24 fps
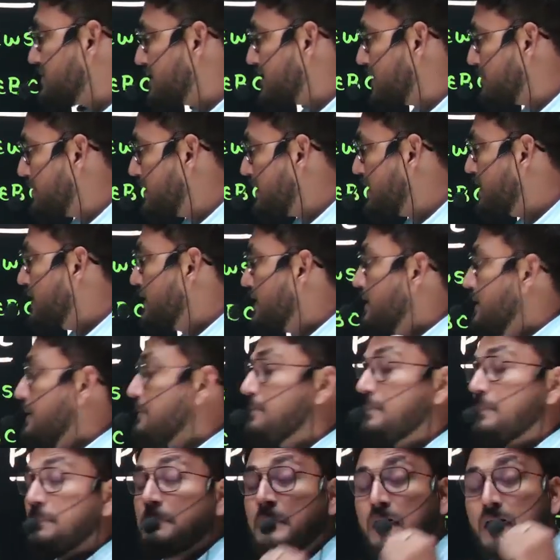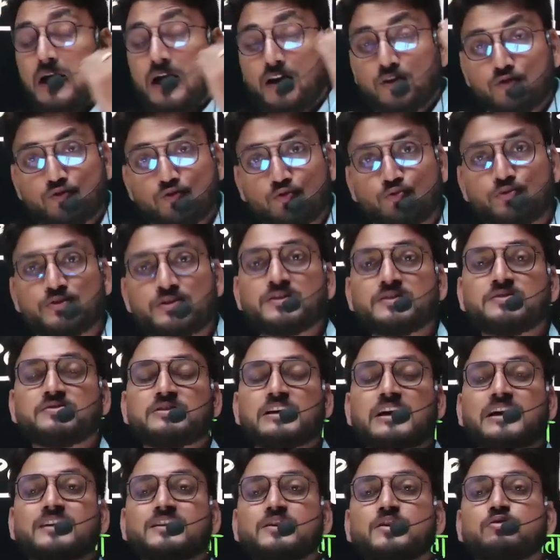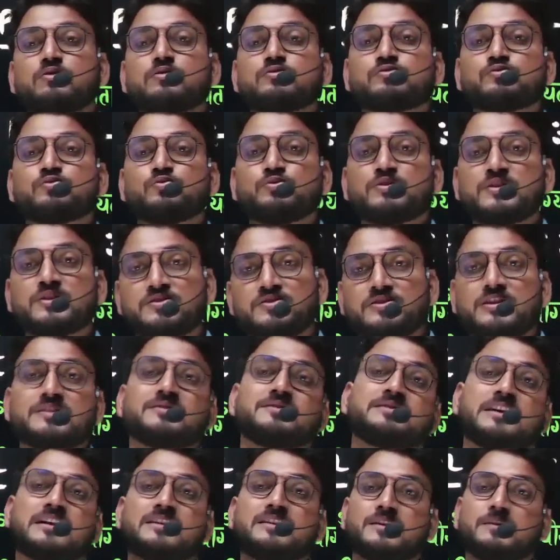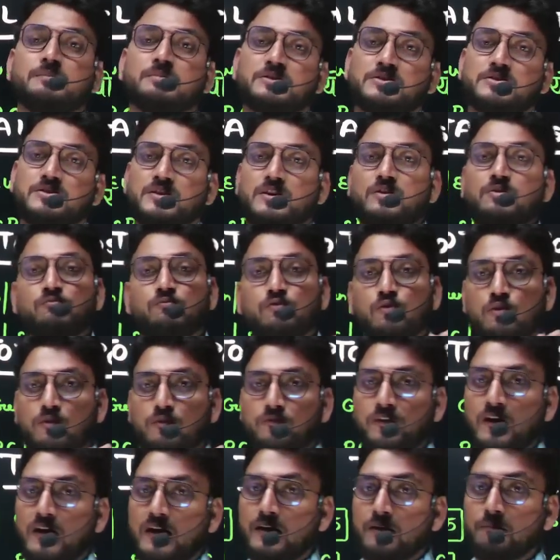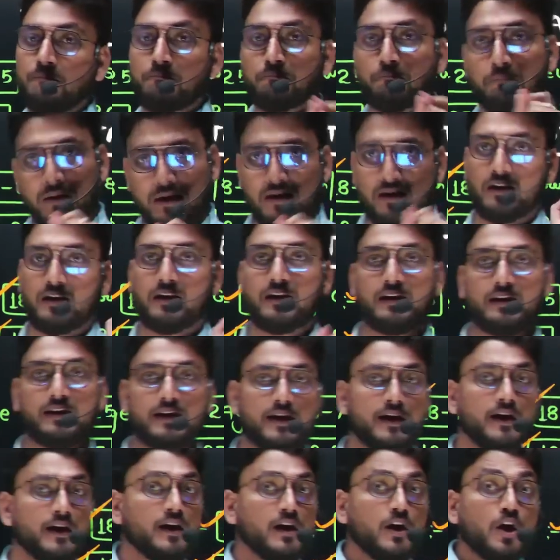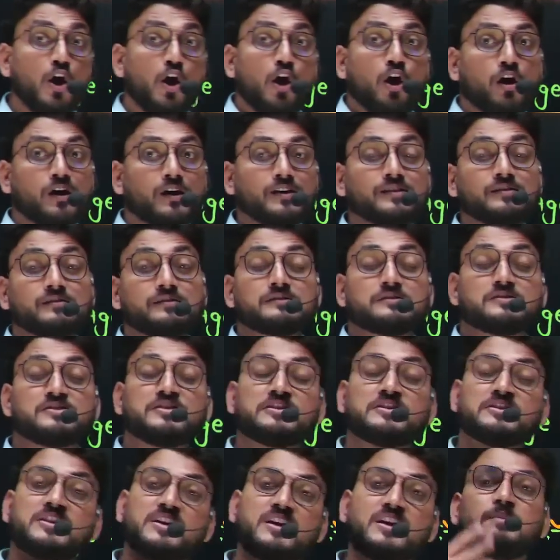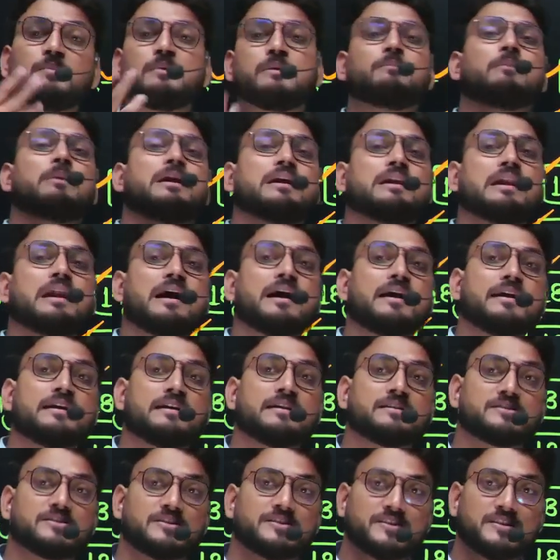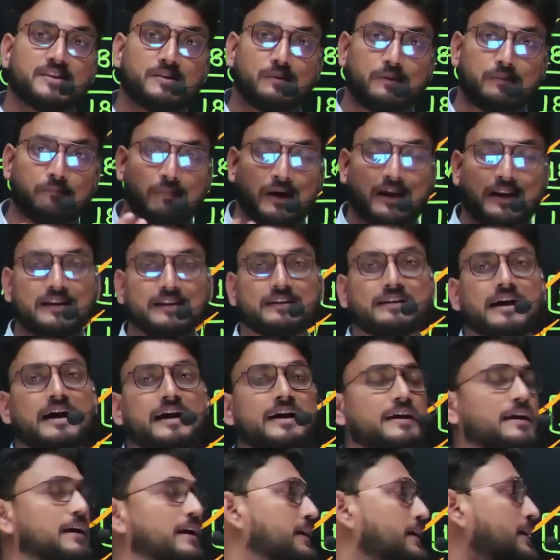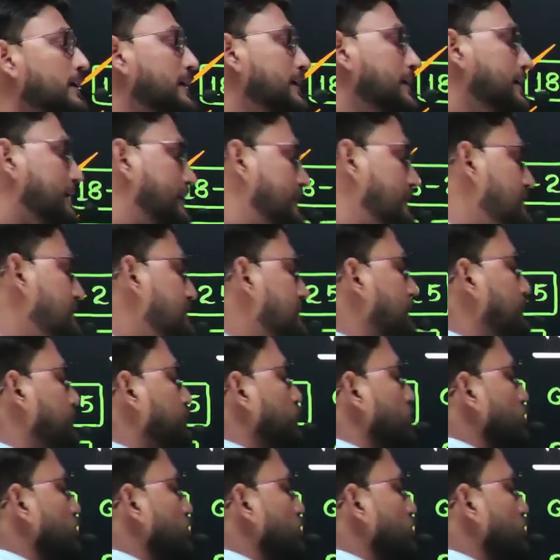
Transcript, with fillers: भी अनुसूचित जाति और अनुसूचित जनजाति के बच्चे हैं वो लोग फार्म भर लेंगे और जितनी भी महिलाएं हैं जितनी भी बालिकाएं हैं इन सबको